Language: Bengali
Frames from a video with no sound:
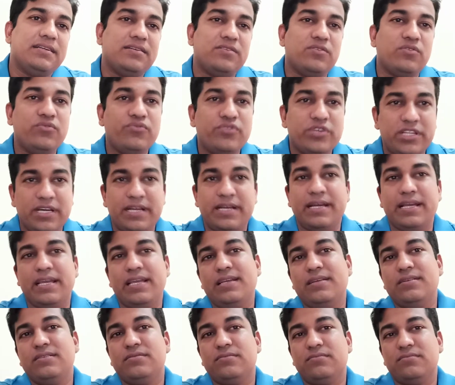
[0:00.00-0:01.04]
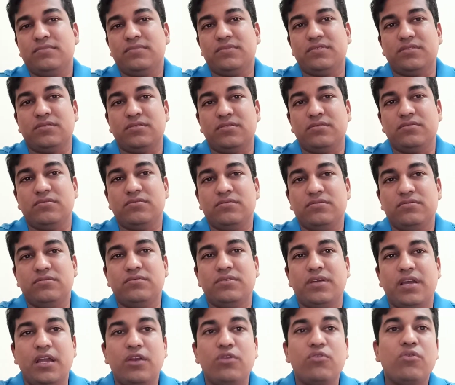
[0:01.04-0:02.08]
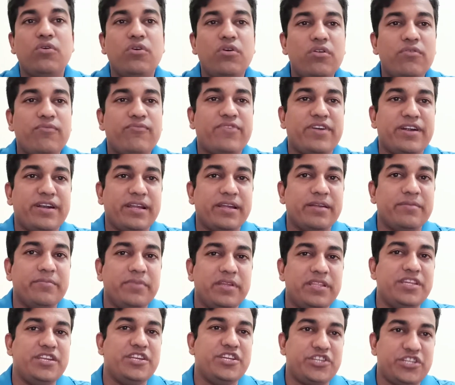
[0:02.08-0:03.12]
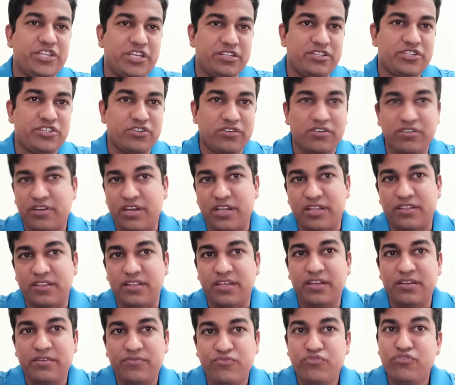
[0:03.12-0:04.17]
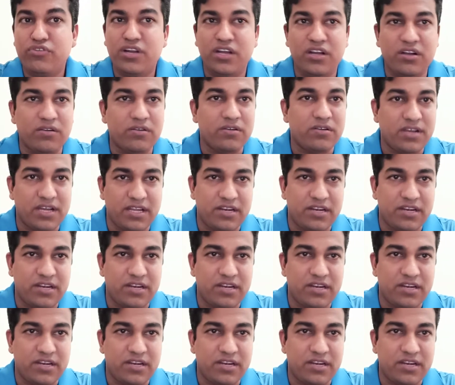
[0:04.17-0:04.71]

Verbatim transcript: উপধারায় অ্যালকোহল পানের বিধিনিষেধ সংক্রান্তে পূর্ণাঙ্গ